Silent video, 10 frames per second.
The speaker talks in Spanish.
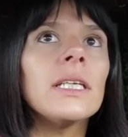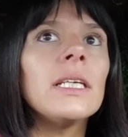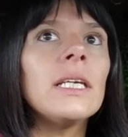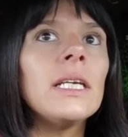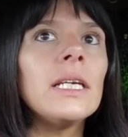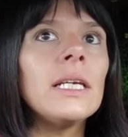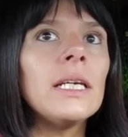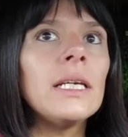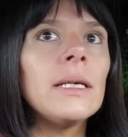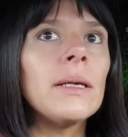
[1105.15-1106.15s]

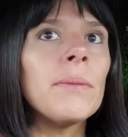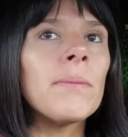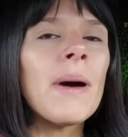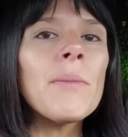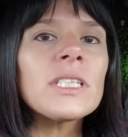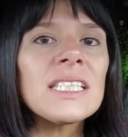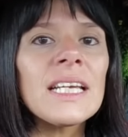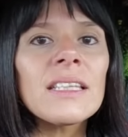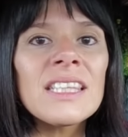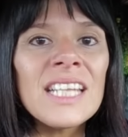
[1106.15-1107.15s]
y vamos a
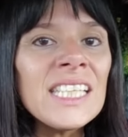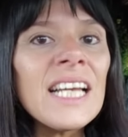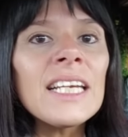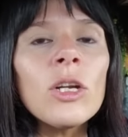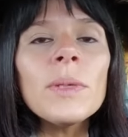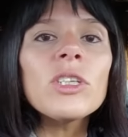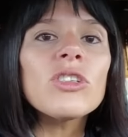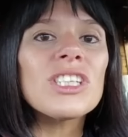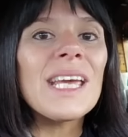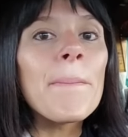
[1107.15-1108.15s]
hacer 30
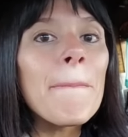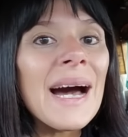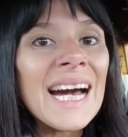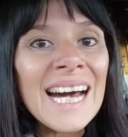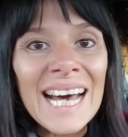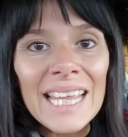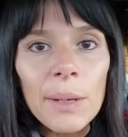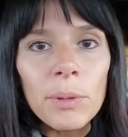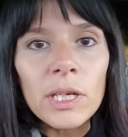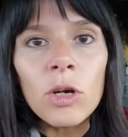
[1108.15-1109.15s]
kilómetros en
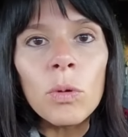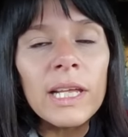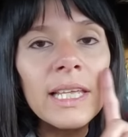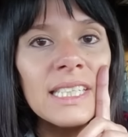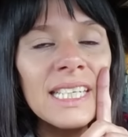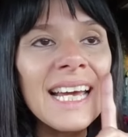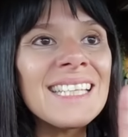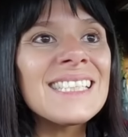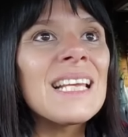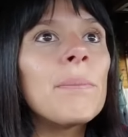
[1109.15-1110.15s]
bajada, porque como les decía,
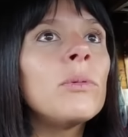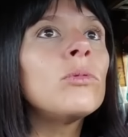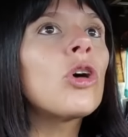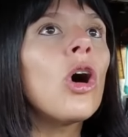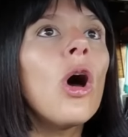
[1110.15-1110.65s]
este es el punto